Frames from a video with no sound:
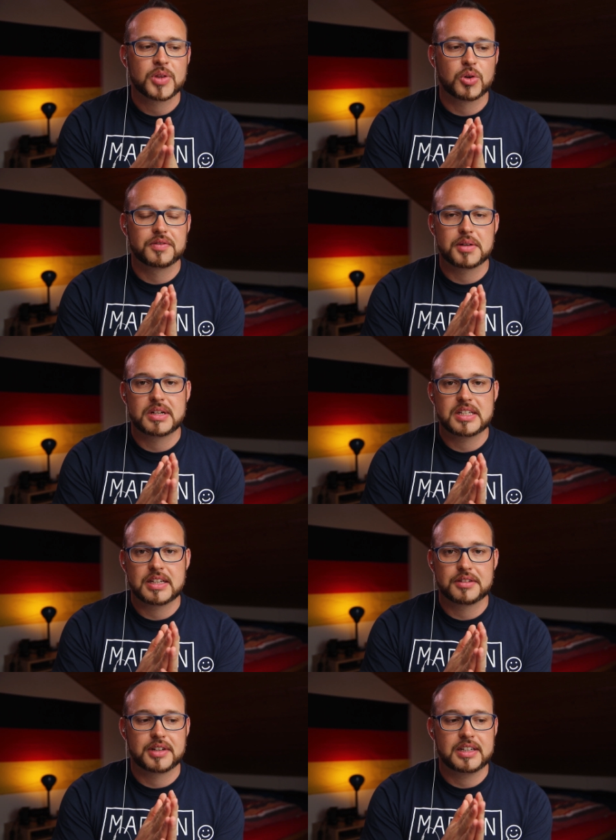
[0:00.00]
Und wenn man die
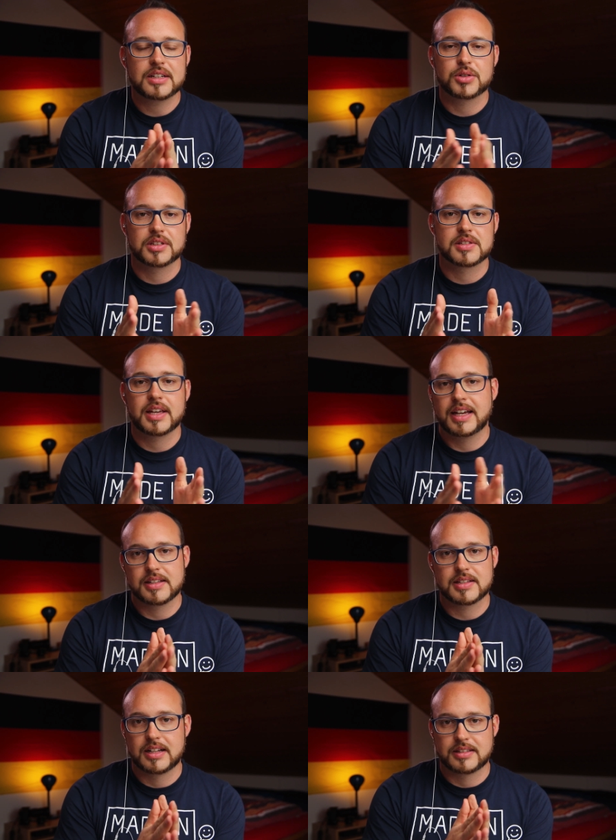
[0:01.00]
dann verliert durch das Gate,
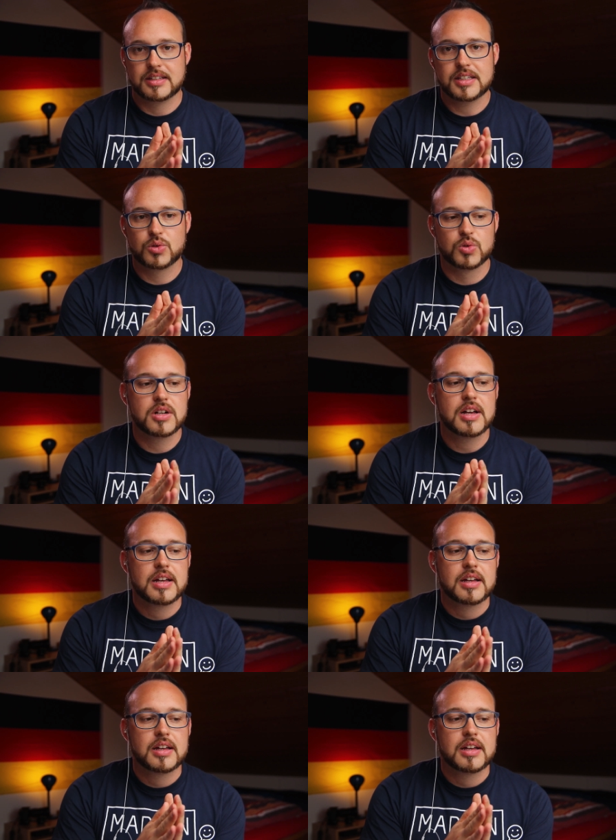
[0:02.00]
ist halt nicht cool.